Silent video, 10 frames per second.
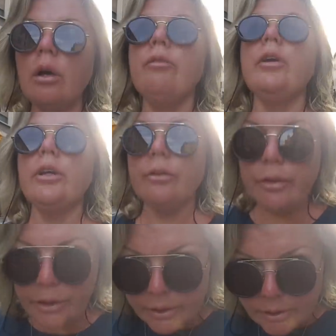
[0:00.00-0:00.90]

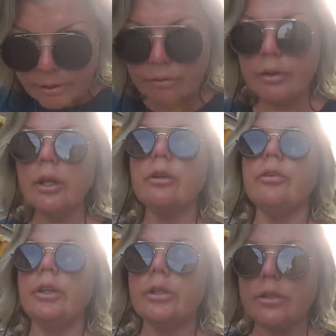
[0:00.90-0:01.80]
Вверх-вниз,
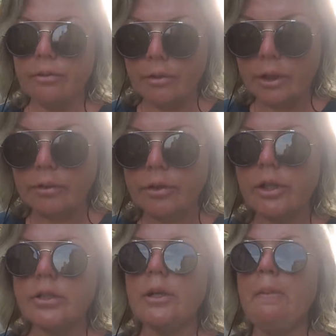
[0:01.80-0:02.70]
вверх-вниз,
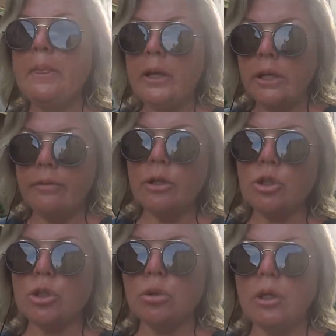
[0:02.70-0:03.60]
вверх-вниз. И
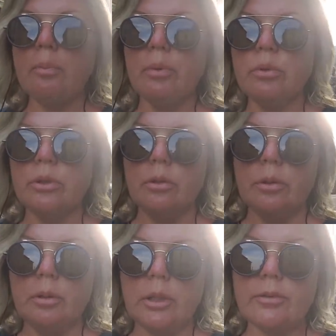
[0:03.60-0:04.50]
вижу, что напротив,
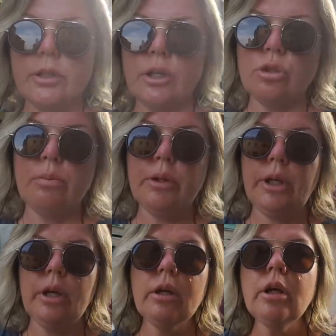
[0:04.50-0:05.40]
э, навстречу
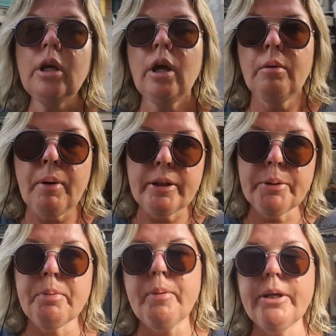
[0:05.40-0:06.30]
мне,
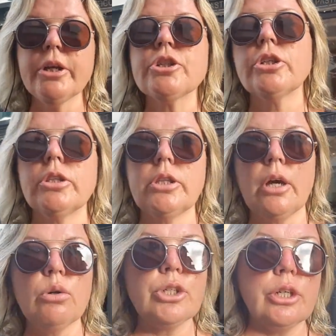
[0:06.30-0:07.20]
она по моей же
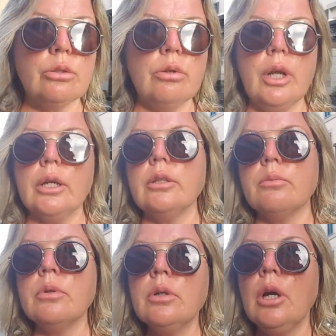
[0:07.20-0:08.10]
дорожке, но
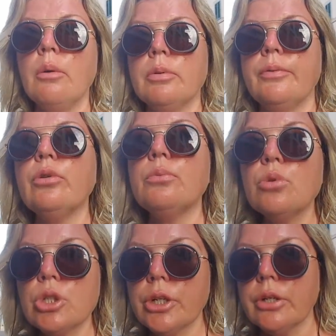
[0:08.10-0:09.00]
рядом, плывет
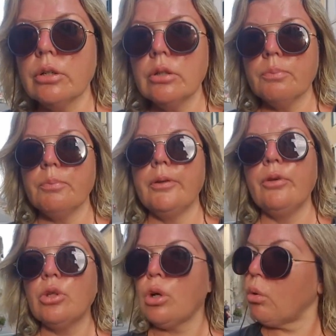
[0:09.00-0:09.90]
мужик,
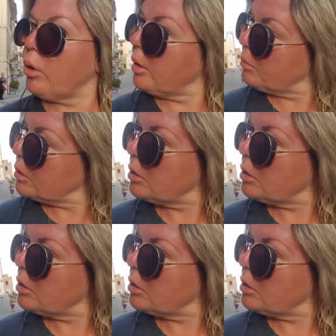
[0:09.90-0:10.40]
плывет кролем.